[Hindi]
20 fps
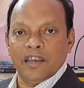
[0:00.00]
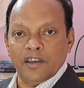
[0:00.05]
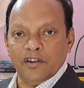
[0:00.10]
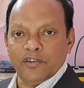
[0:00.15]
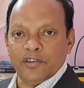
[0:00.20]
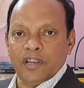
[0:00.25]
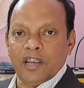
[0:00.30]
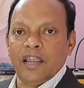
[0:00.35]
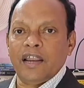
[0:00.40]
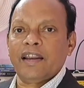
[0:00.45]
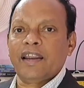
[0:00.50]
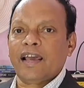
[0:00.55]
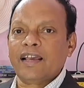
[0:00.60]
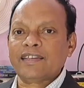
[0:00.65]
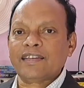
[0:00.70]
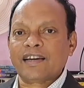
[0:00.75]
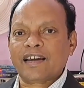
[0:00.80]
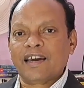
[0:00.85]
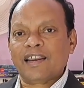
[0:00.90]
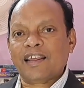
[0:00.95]
न्यूजीलैंड
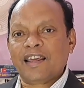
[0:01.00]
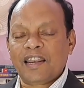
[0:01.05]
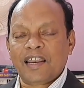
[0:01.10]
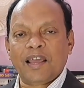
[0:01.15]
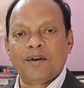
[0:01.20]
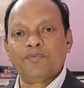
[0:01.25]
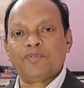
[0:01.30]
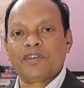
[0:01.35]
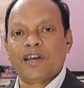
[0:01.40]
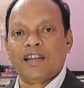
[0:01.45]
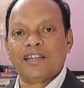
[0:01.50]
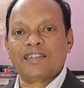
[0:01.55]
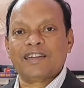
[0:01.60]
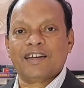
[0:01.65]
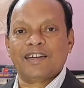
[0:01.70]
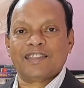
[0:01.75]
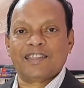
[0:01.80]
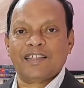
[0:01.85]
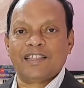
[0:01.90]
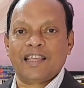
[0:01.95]
ऐसा कर करके हम सर्च
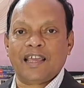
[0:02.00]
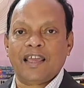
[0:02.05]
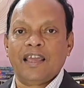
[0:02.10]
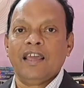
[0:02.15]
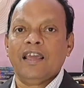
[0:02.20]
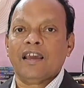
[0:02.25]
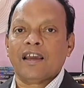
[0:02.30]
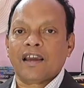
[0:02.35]
करते थे